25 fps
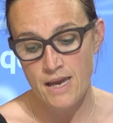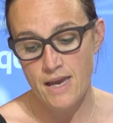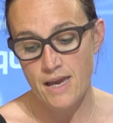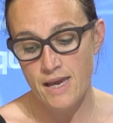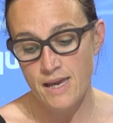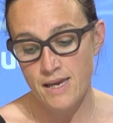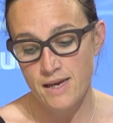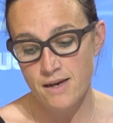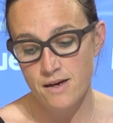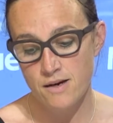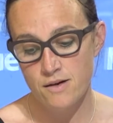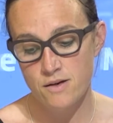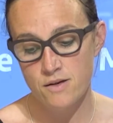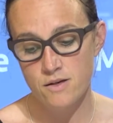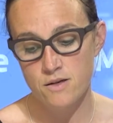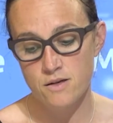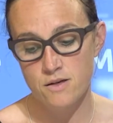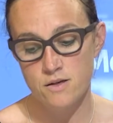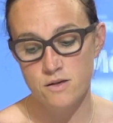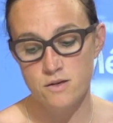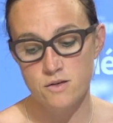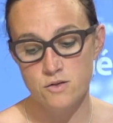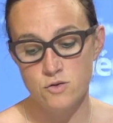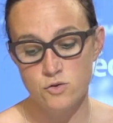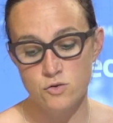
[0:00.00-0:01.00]
et
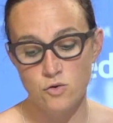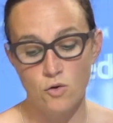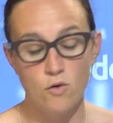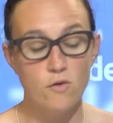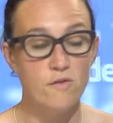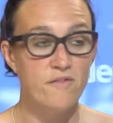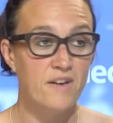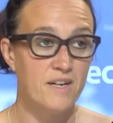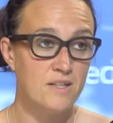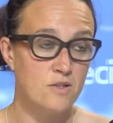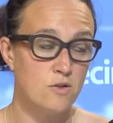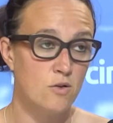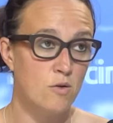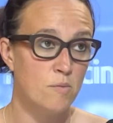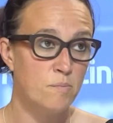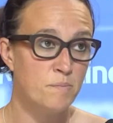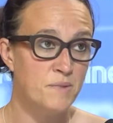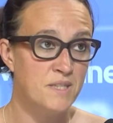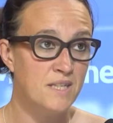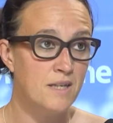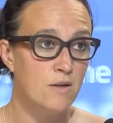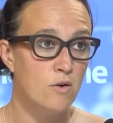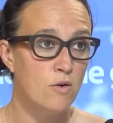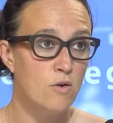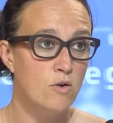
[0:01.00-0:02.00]
euh, sur le versant
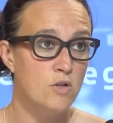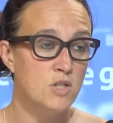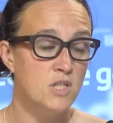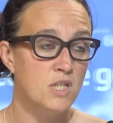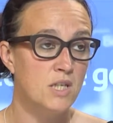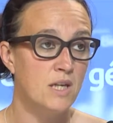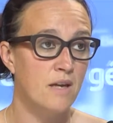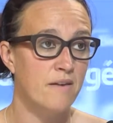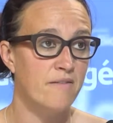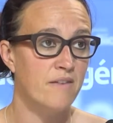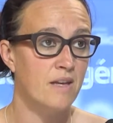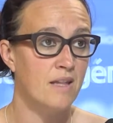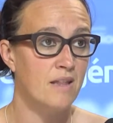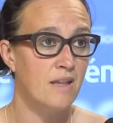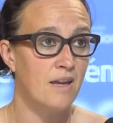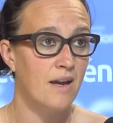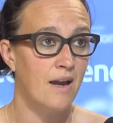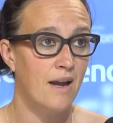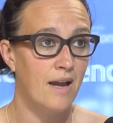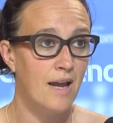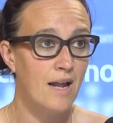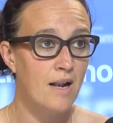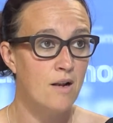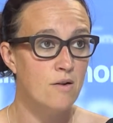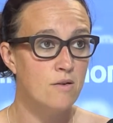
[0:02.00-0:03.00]
psychologique avec des
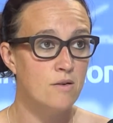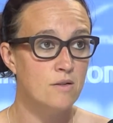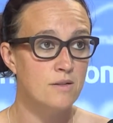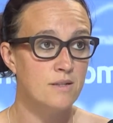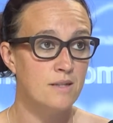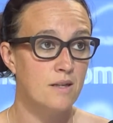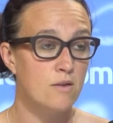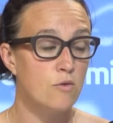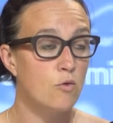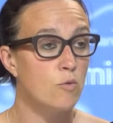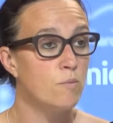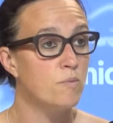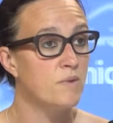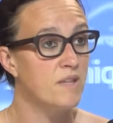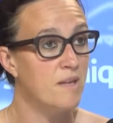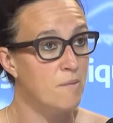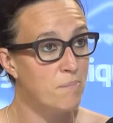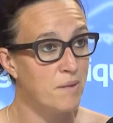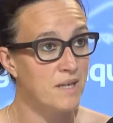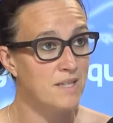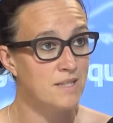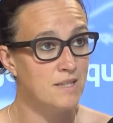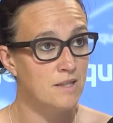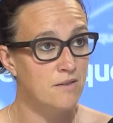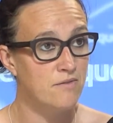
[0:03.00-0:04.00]
réels syndromes
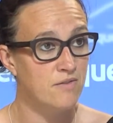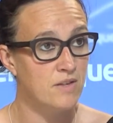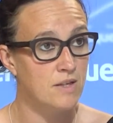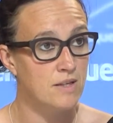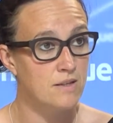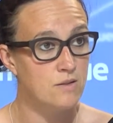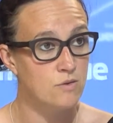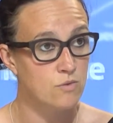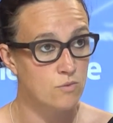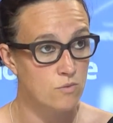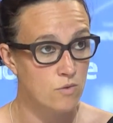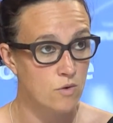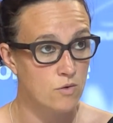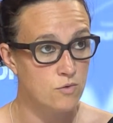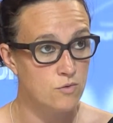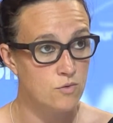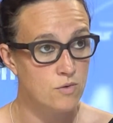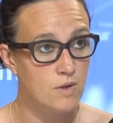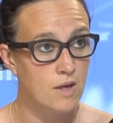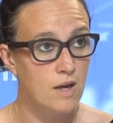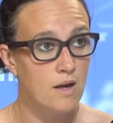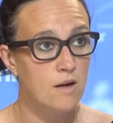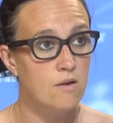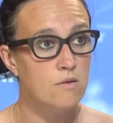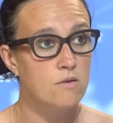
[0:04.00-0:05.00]
dépressifs qui sont en
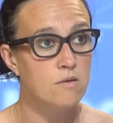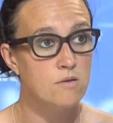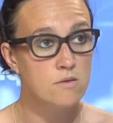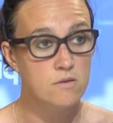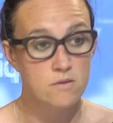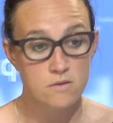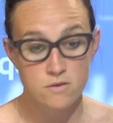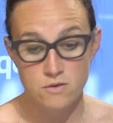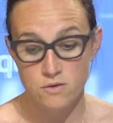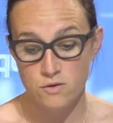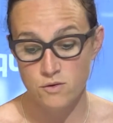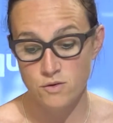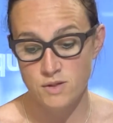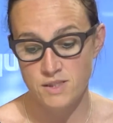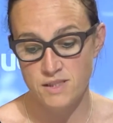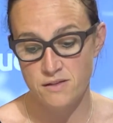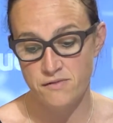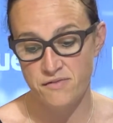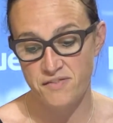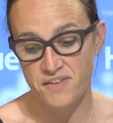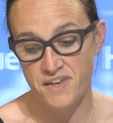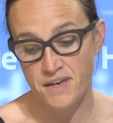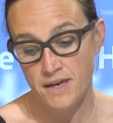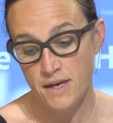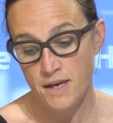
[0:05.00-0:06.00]
tout cas
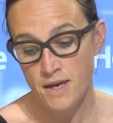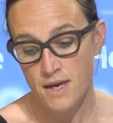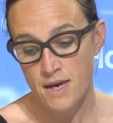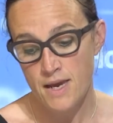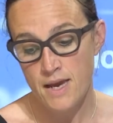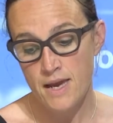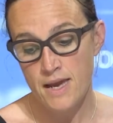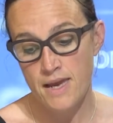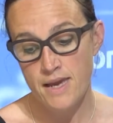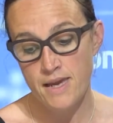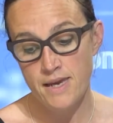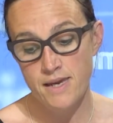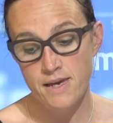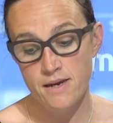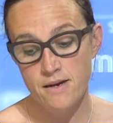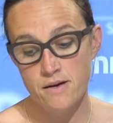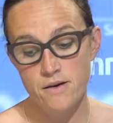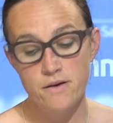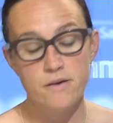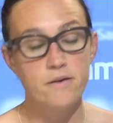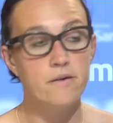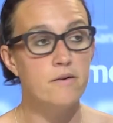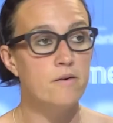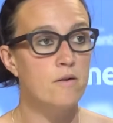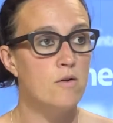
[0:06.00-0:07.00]
notifiés, et
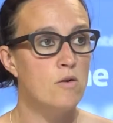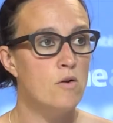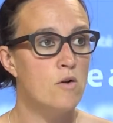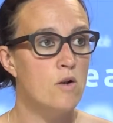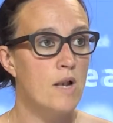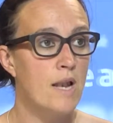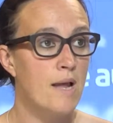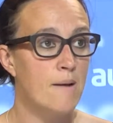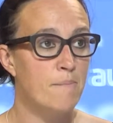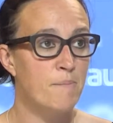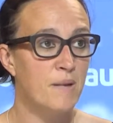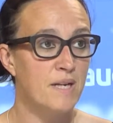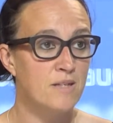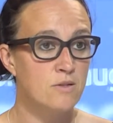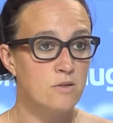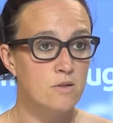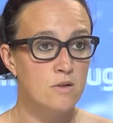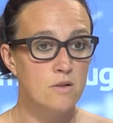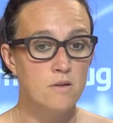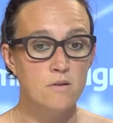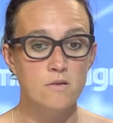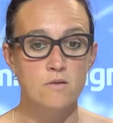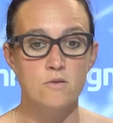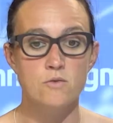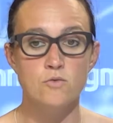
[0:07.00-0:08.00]
la
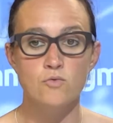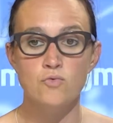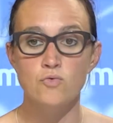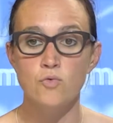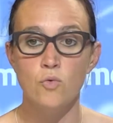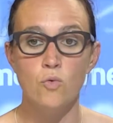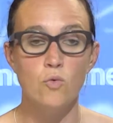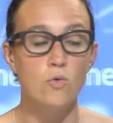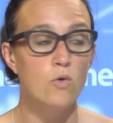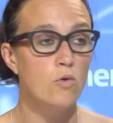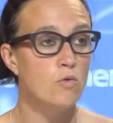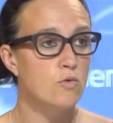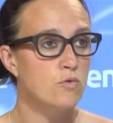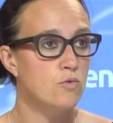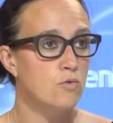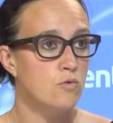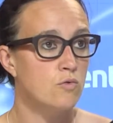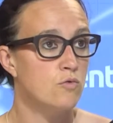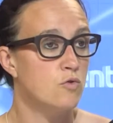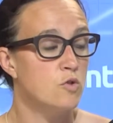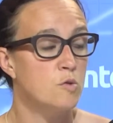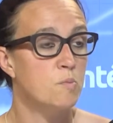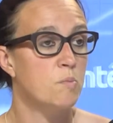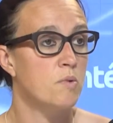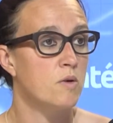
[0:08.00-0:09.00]
personne, tout roule
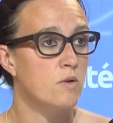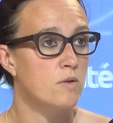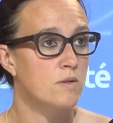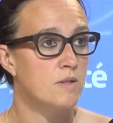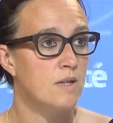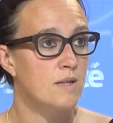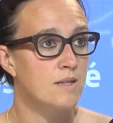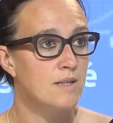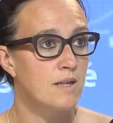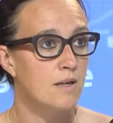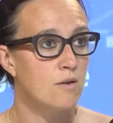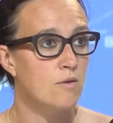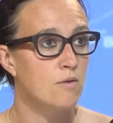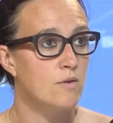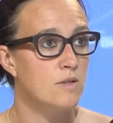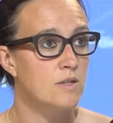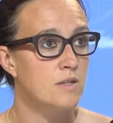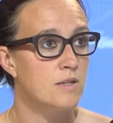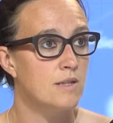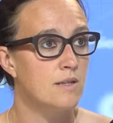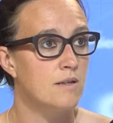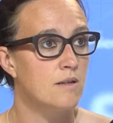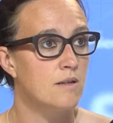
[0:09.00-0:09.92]
autour du sport. C'est-à-dire qu'il y a des